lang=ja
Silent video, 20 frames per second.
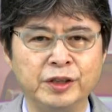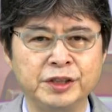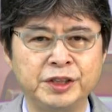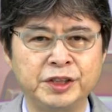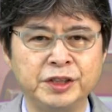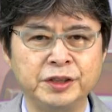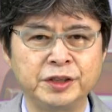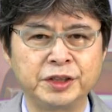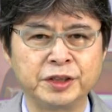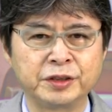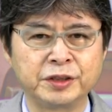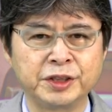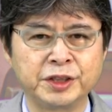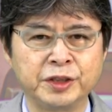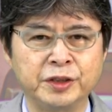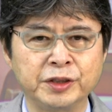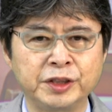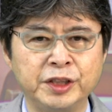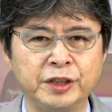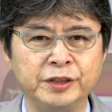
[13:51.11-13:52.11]
就職
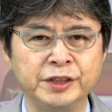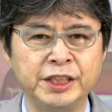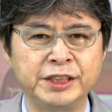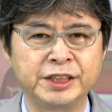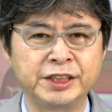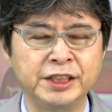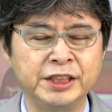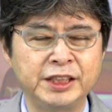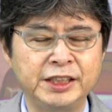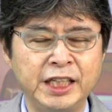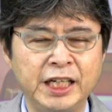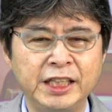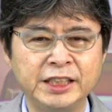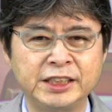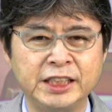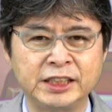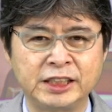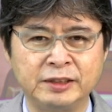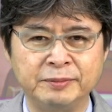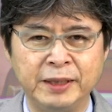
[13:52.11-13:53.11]
状況について
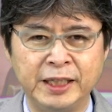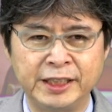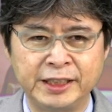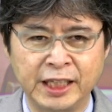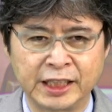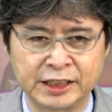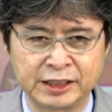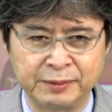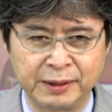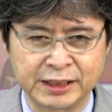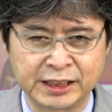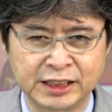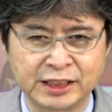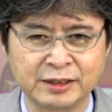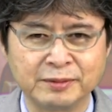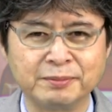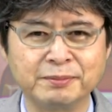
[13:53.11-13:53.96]
説明いたします。